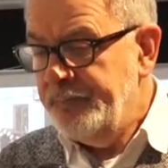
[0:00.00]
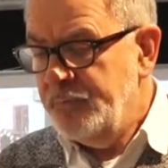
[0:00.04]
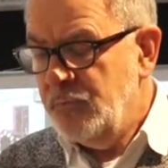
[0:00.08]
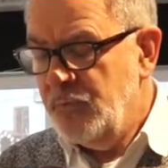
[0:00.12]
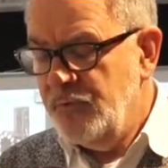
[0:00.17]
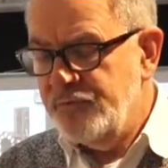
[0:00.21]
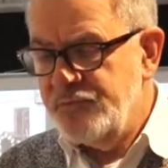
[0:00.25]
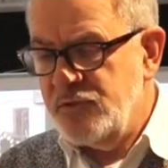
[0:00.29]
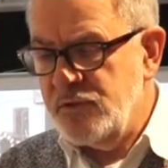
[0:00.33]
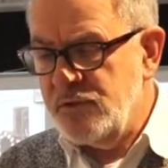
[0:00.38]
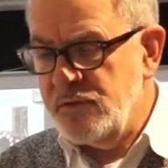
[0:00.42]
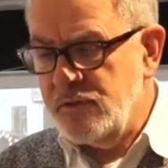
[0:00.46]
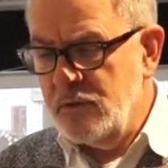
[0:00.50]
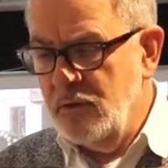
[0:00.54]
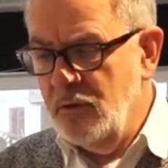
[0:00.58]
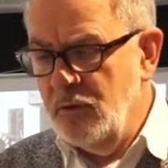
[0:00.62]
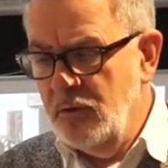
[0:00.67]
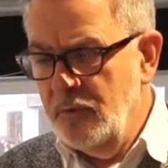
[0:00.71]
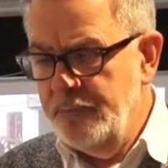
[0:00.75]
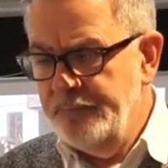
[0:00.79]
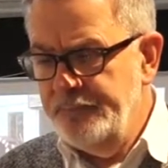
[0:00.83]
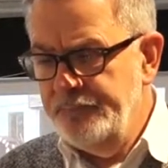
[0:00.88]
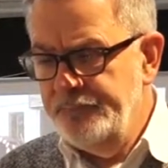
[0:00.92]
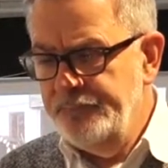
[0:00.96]
To
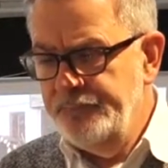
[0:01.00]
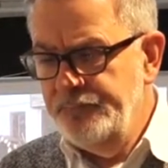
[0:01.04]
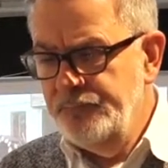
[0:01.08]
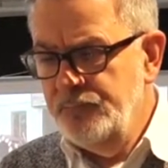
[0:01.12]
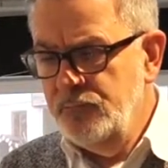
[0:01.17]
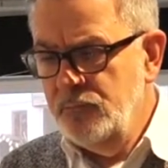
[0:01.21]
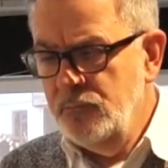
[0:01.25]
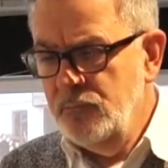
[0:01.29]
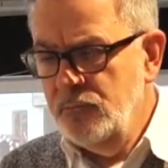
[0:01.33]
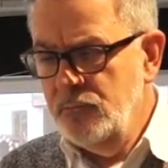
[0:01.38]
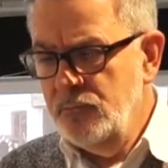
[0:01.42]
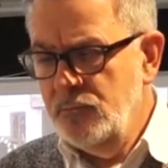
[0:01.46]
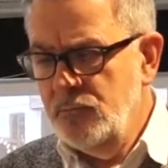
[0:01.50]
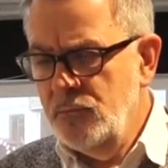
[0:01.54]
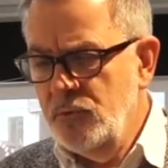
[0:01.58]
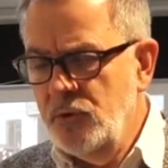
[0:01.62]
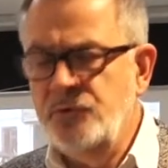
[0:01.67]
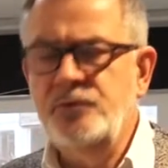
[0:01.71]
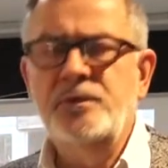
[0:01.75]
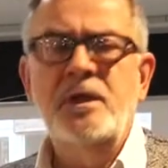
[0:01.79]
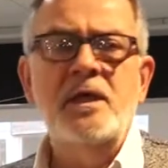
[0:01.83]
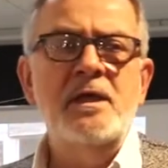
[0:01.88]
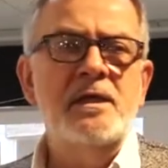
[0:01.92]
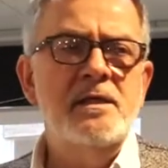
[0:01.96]
wszystko mm, no
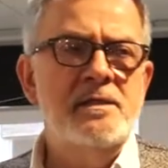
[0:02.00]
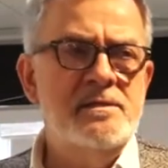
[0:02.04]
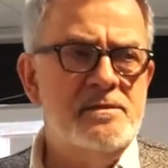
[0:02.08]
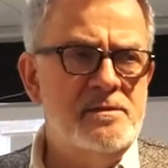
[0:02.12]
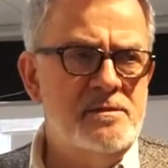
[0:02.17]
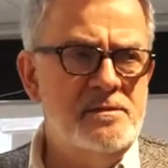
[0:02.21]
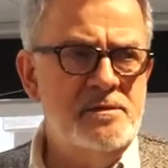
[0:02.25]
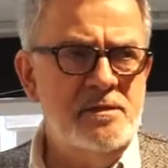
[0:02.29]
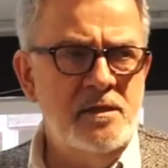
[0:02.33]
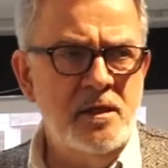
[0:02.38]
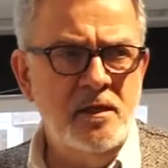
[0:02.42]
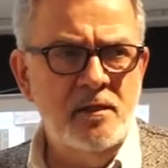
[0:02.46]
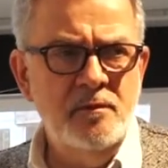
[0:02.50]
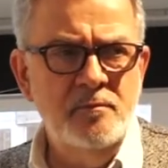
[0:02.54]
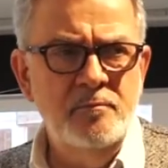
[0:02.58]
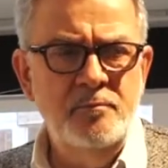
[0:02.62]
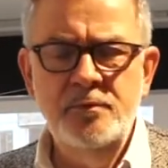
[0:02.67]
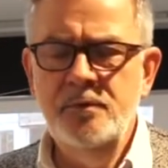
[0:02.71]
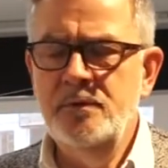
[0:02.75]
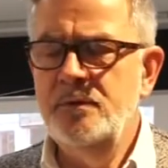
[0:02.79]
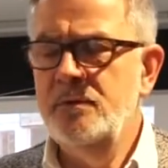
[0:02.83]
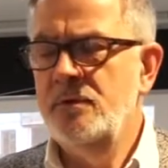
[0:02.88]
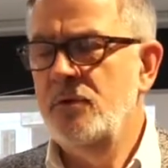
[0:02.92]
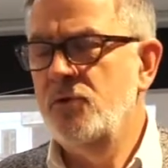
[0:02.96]
teraz
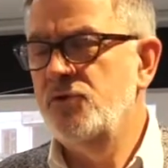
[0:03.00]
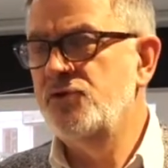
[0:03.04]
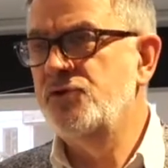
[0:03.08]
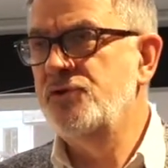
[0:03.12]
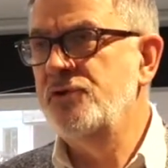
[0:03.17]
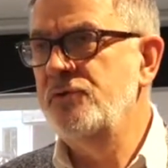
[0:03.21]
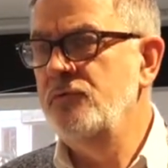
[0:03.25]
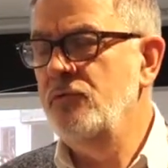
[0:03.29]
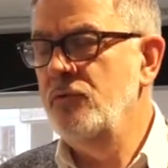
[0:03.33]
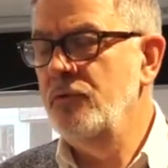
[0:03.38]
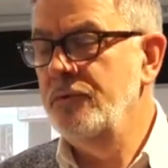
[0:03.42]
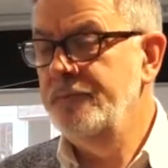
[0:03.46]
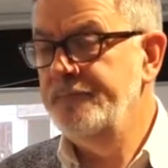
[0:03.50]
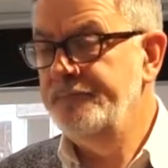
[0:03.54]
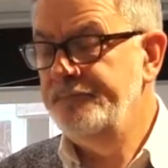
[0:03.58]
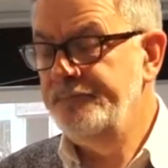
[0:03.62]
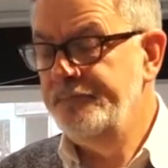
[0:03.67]
jakby ożyło.